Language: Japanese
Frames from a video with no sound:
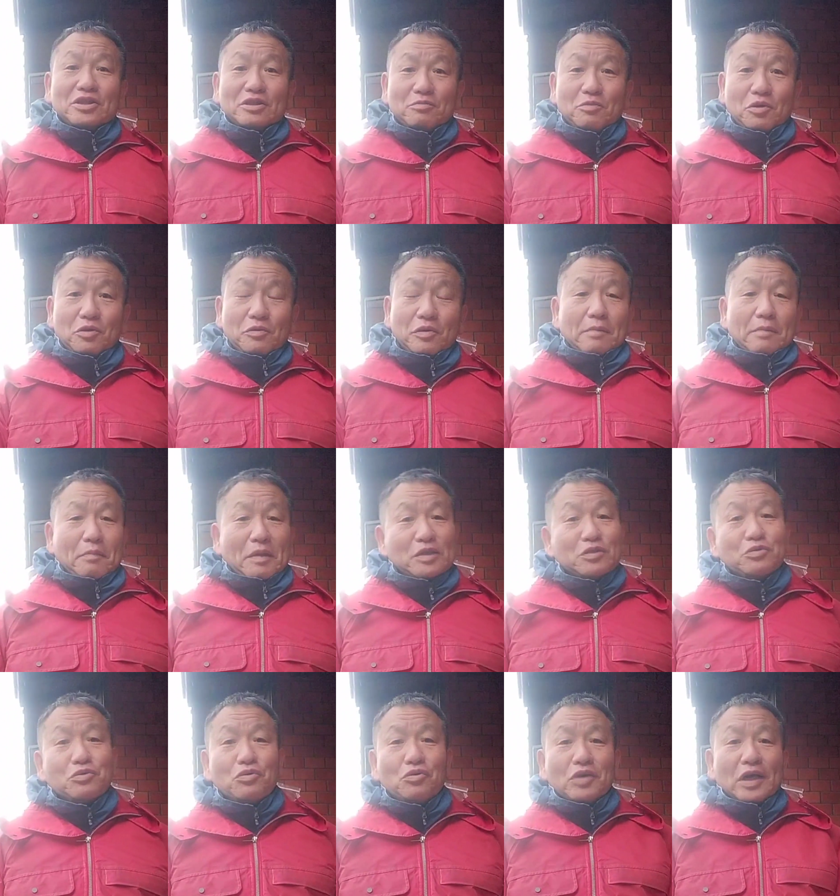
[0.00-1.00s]
ども、
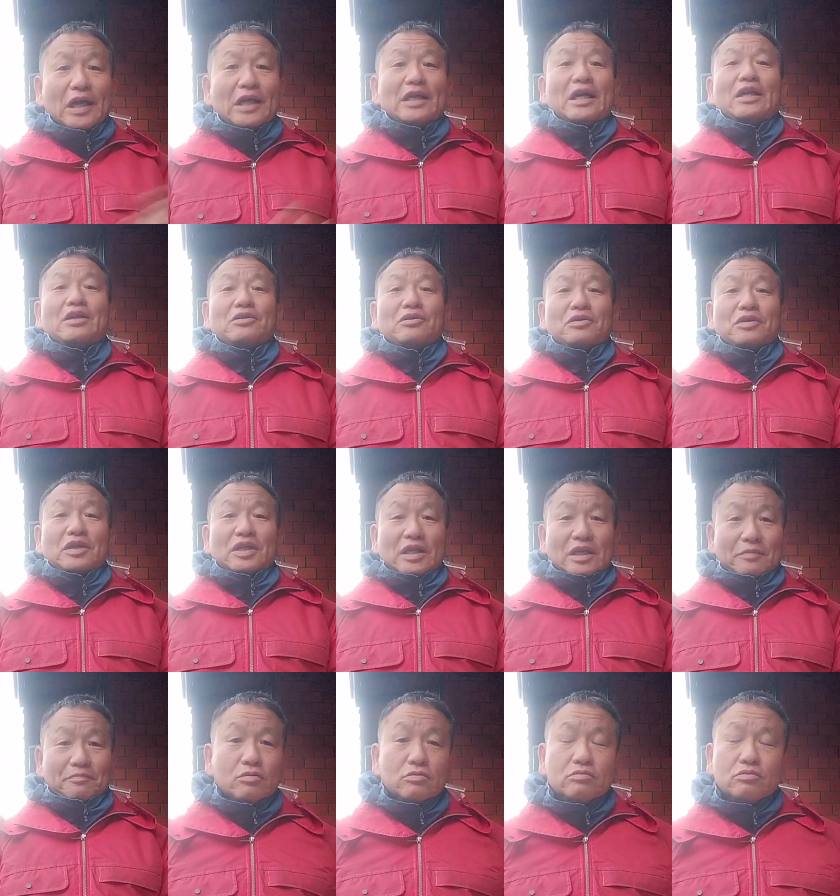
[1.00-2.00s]
パソコンを買い替えるとき
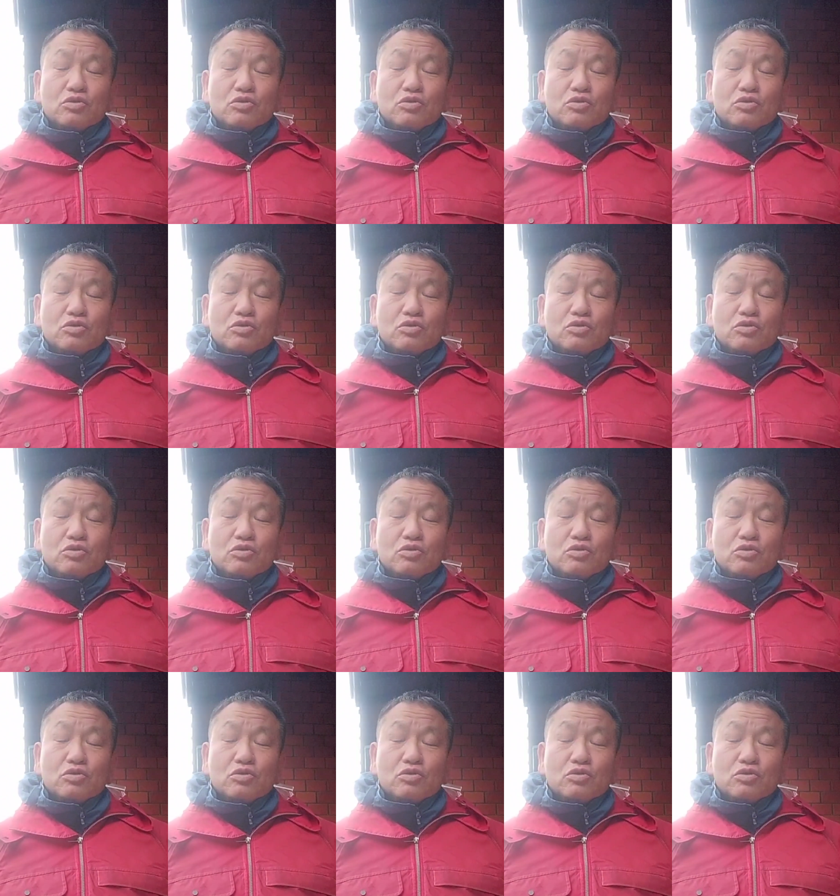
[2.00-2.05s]
に、